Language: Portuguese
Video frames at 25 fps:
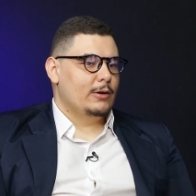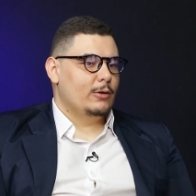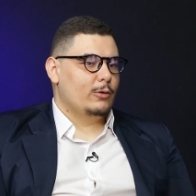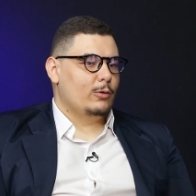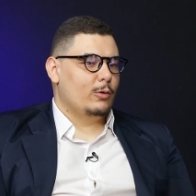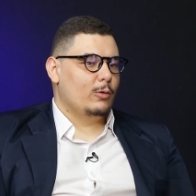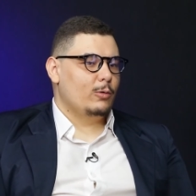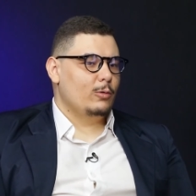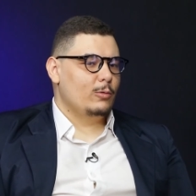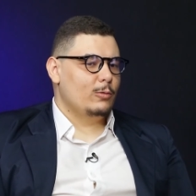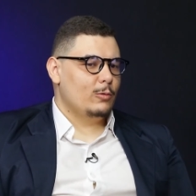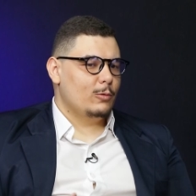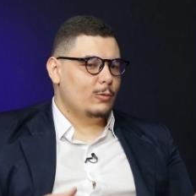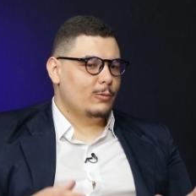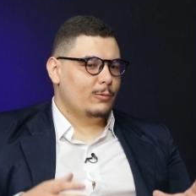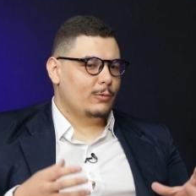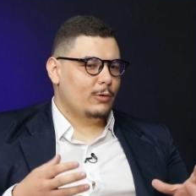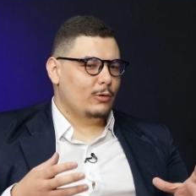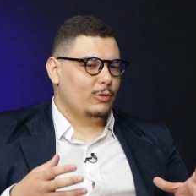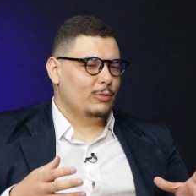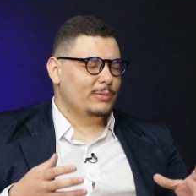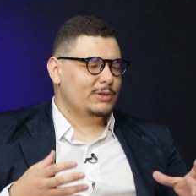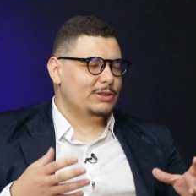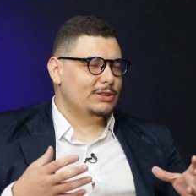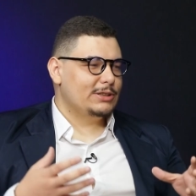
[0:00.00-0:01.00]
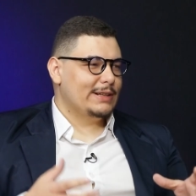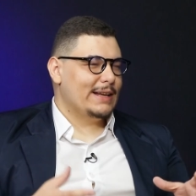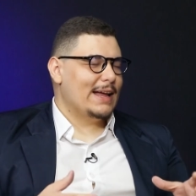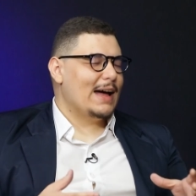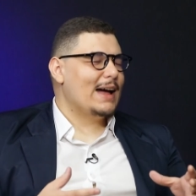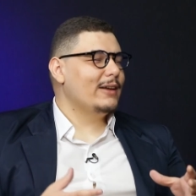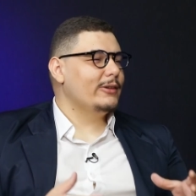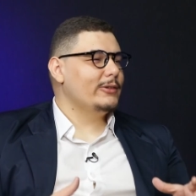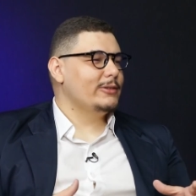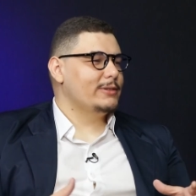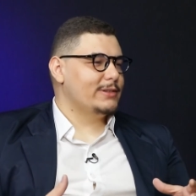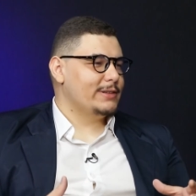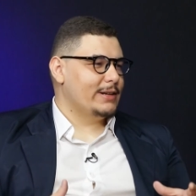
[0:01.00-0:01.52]
com o volume de
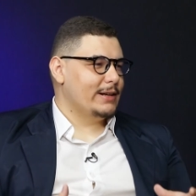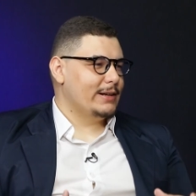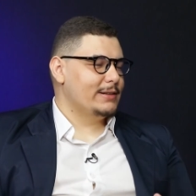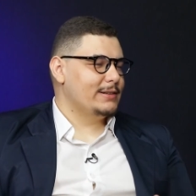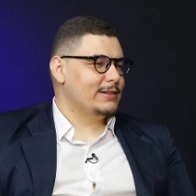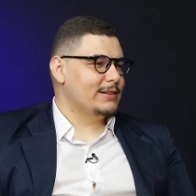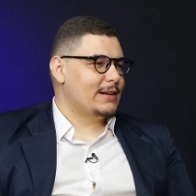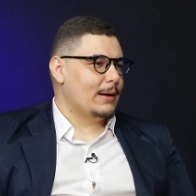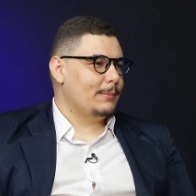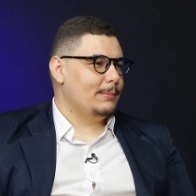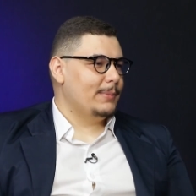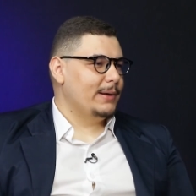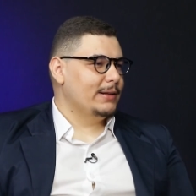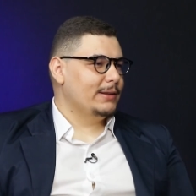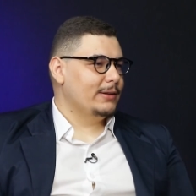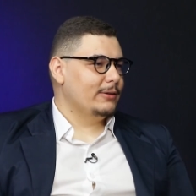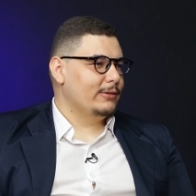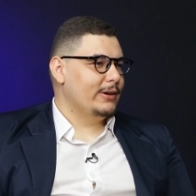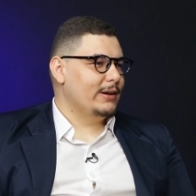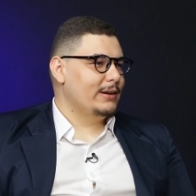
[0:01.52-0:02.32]
dados que elas captam,